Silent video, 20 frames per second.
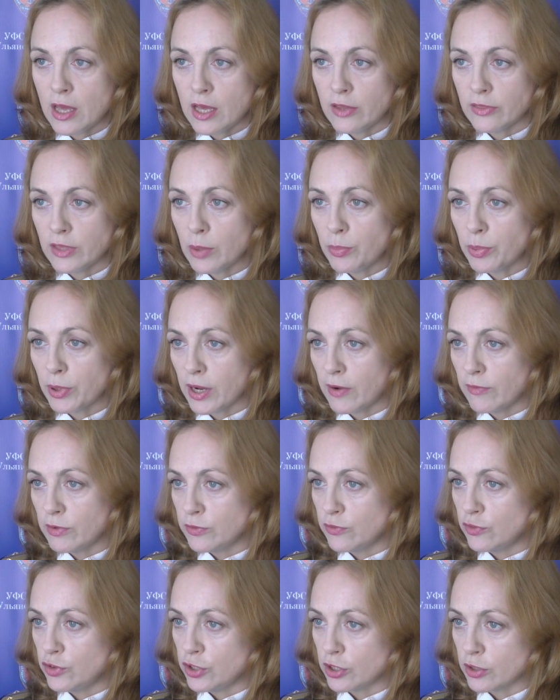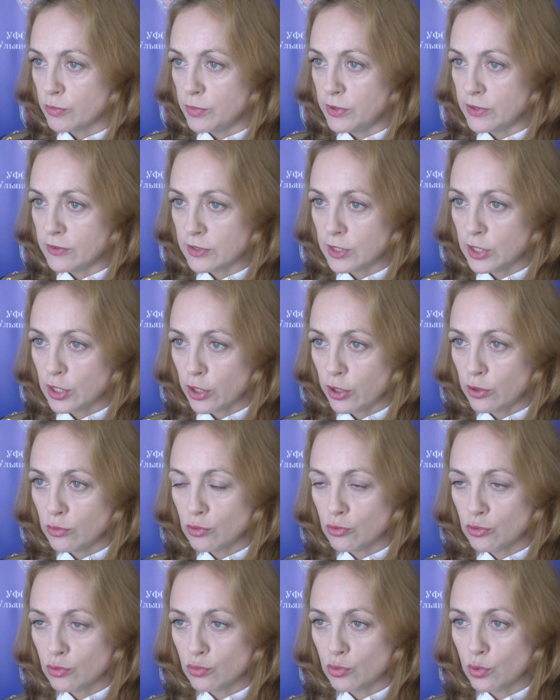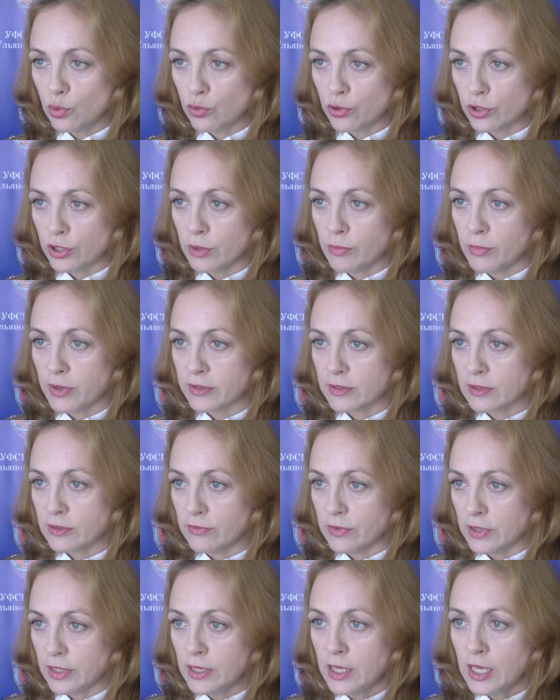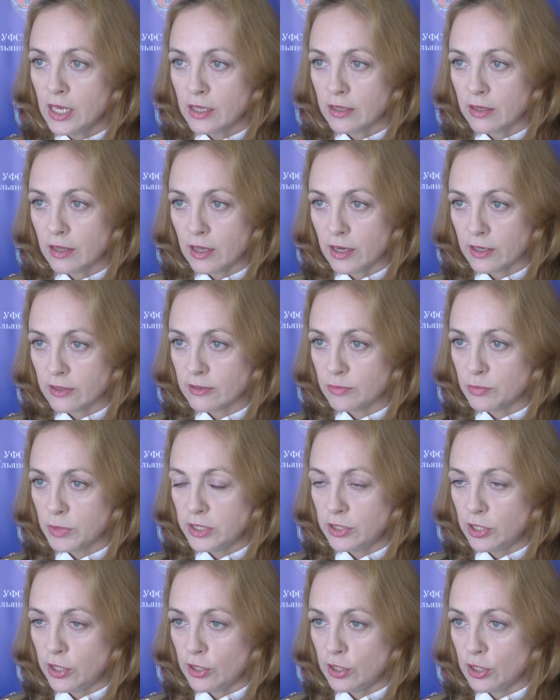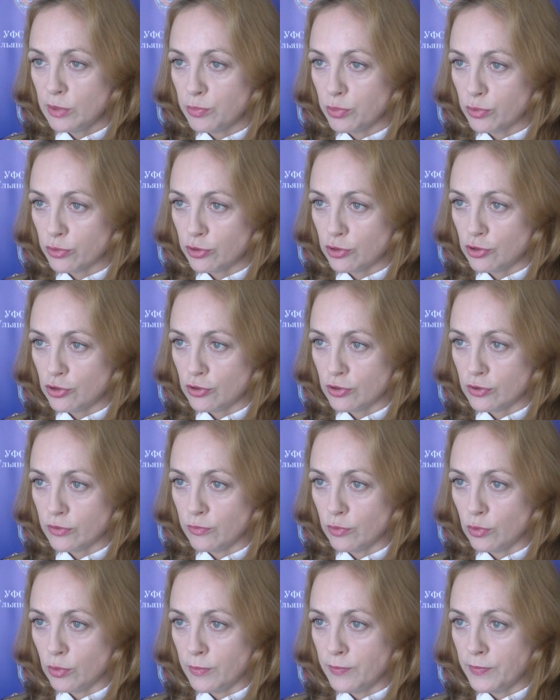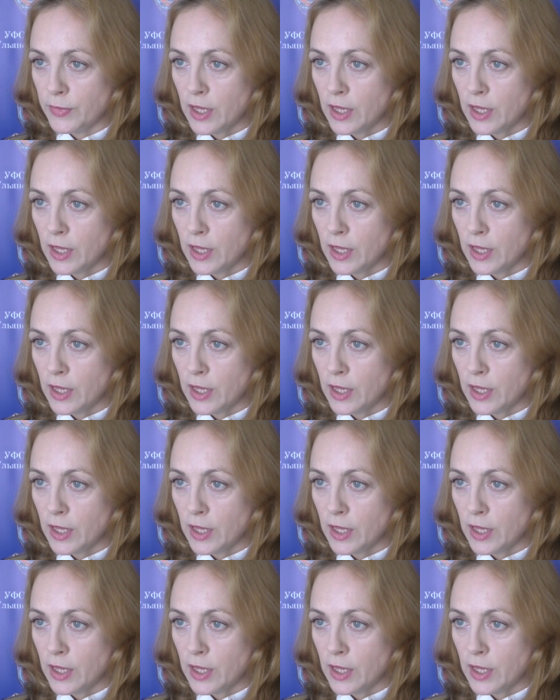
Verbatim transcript: направлен в Щербинский районный суд города Москвы для рассмотрения по существу.